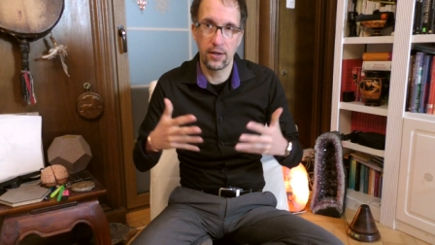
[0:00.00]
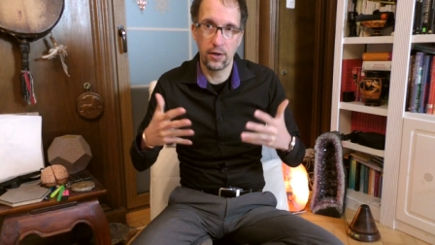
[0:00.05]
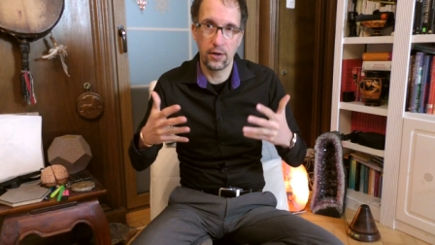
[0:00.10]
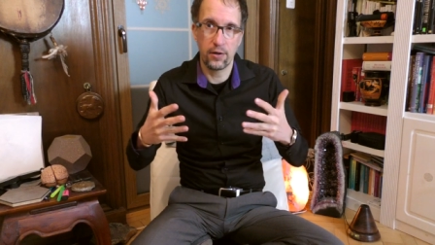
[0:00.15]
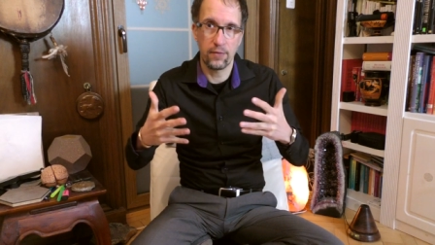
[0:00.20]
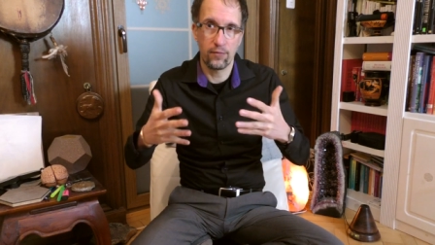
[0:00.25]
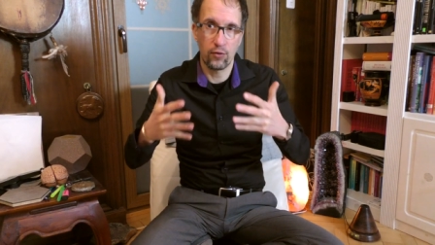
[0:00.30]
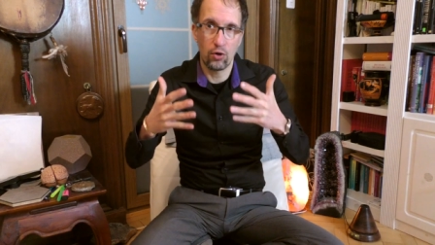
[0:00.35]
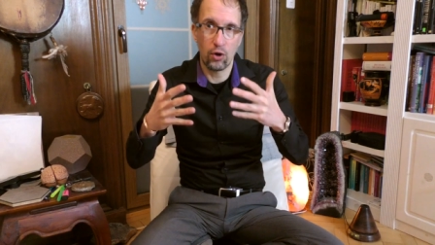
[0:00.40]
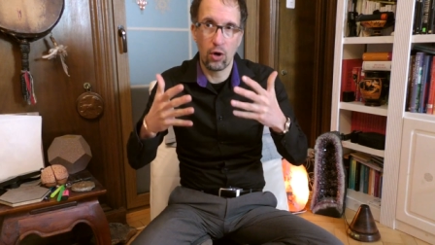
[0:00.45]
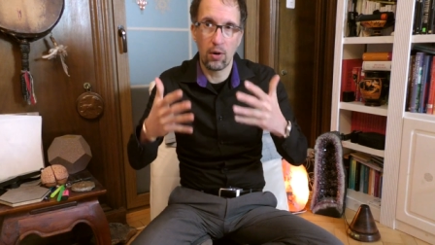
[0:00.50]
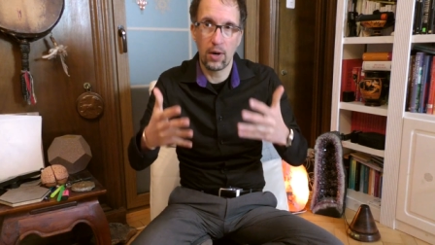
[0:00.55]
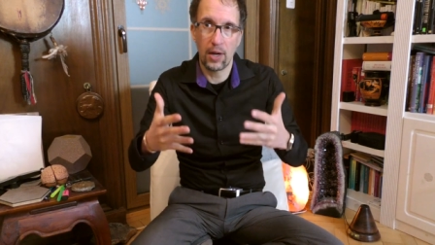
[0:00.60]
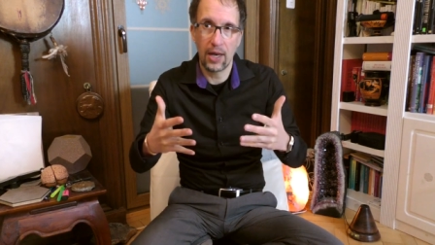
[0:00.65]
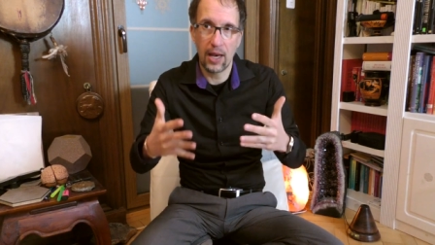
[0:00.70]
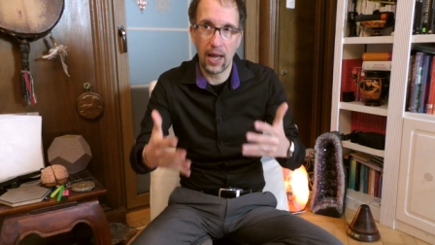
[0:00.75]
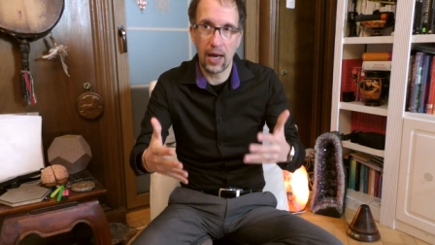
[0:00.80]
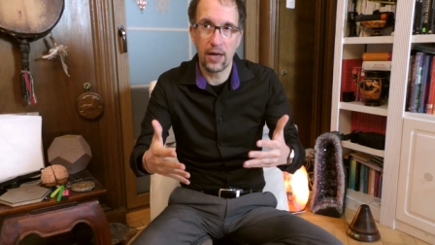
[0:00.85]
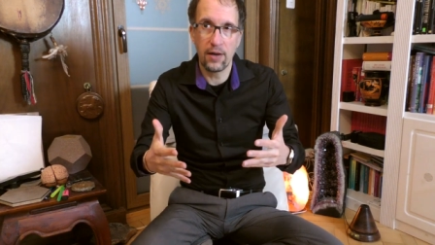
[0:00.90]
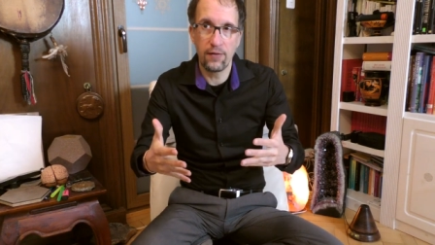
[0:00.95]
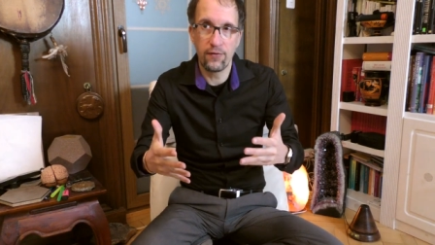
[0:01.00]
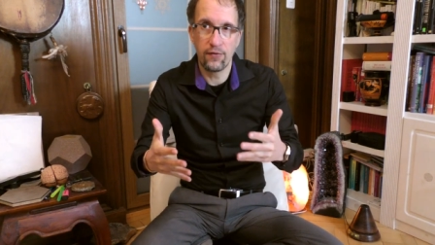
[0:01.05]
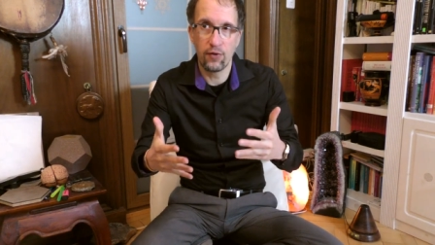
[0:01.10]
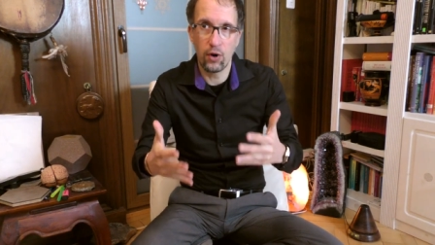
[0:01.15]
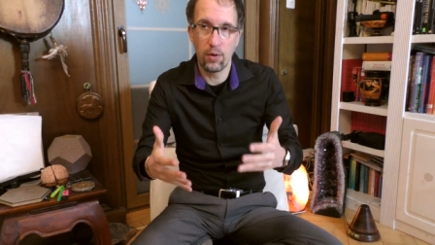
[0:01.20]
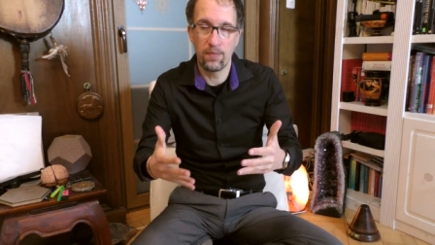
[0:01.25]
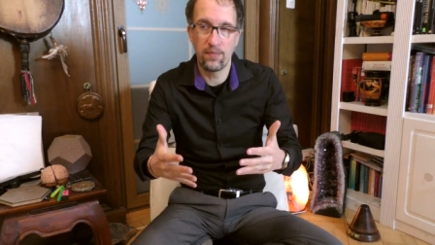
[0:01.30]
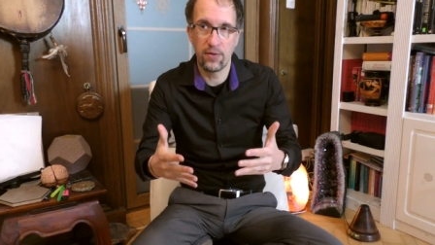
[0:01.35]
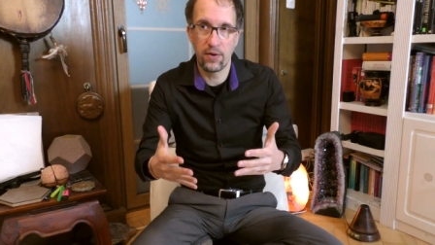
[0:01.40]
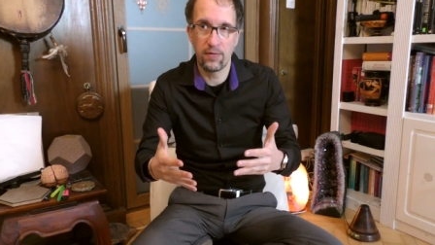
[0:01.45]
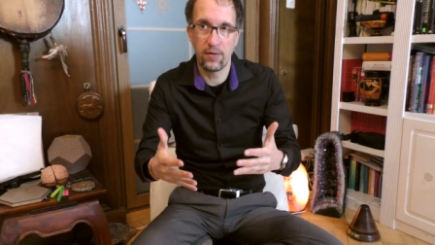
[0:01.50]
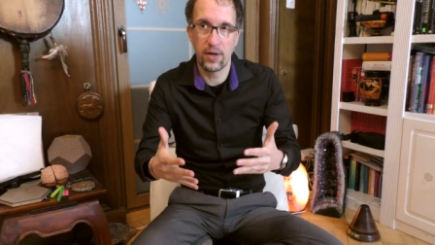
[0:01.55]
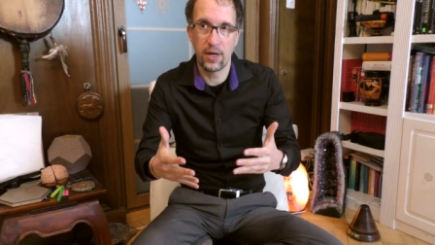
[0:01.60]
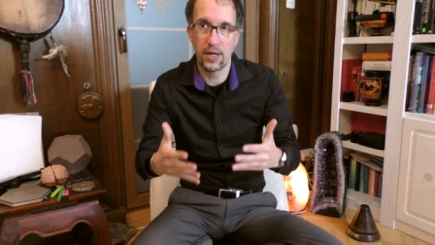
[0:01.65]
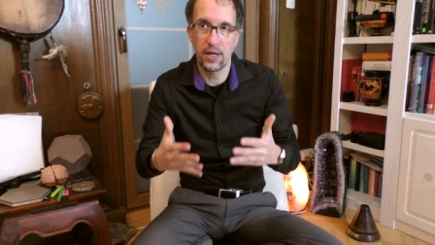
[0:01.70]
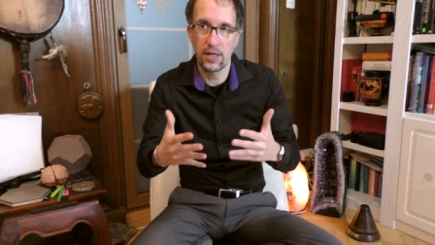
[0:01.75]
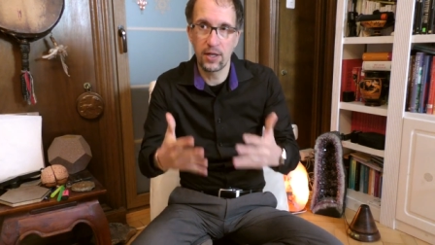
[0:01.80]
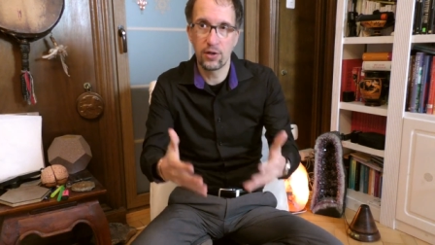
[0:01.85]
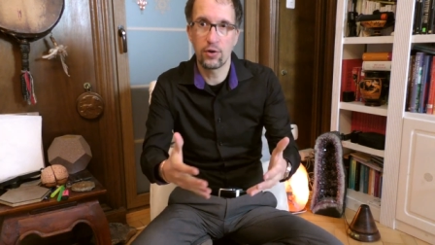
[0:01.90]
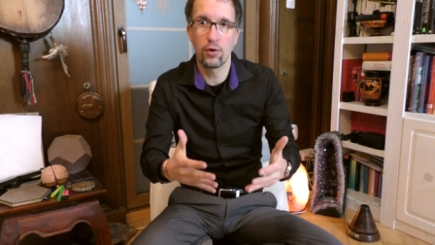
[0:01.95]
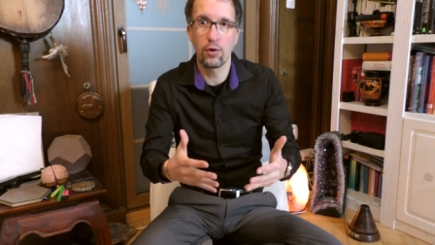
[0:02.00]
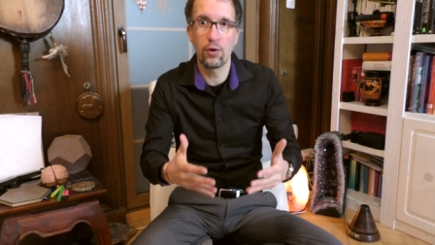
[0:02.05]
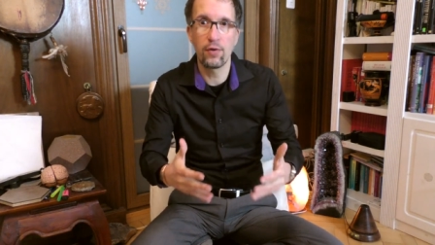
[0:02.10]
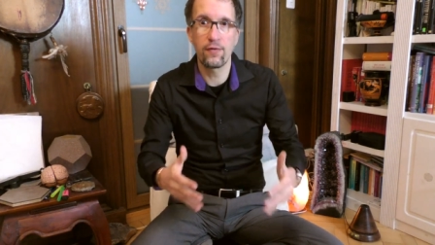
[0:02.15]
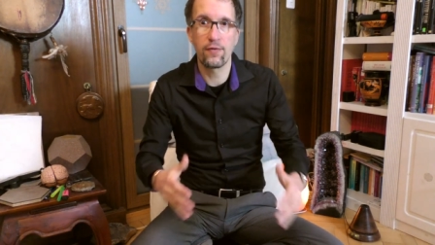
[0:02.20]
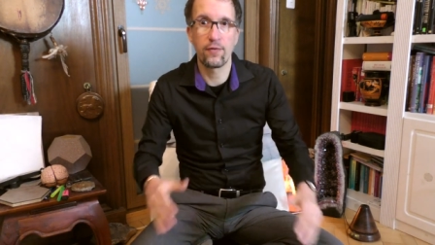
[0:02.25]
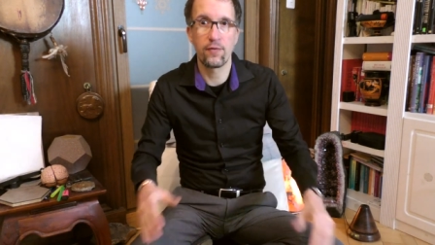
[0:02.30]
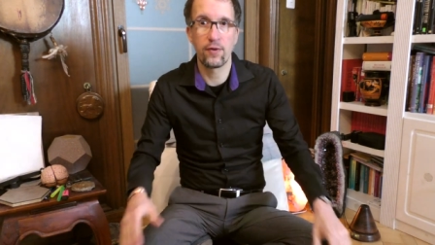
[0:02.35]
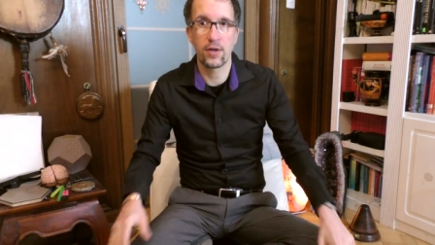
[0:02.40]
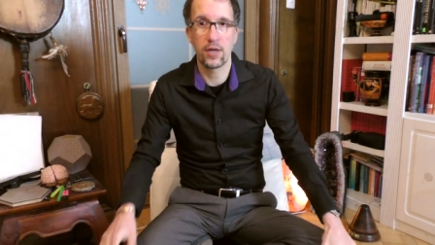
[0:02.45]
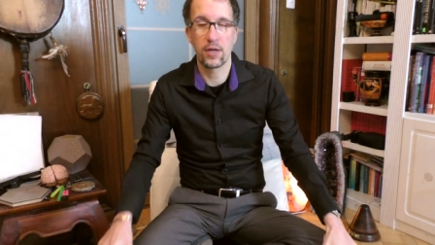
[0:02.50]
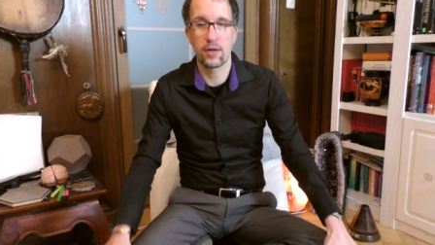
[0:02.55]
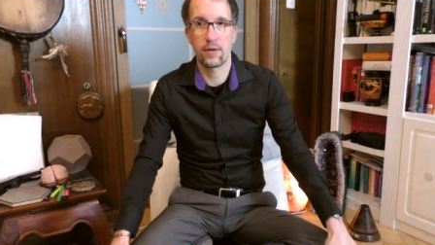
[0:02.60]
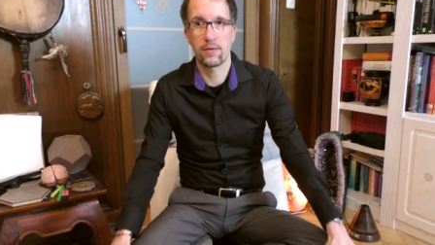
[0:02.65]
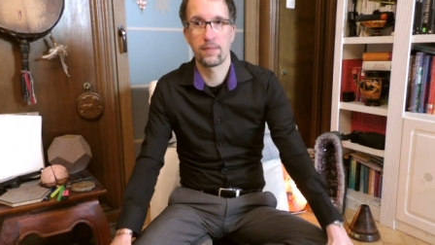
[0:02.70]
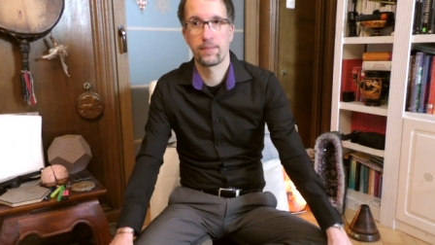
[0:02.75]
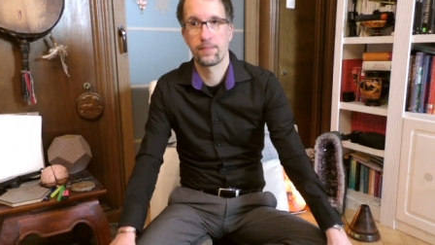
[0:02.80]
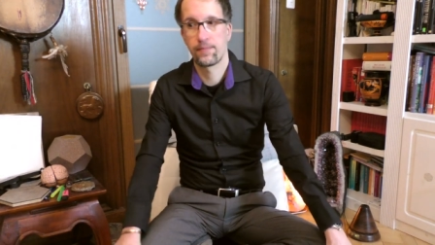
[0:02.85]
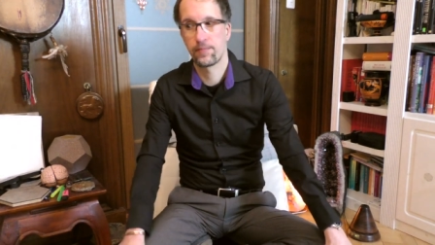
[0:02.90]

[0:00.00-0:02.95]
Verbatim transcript: irgendwo live Opfer werden, nicht geholfen wird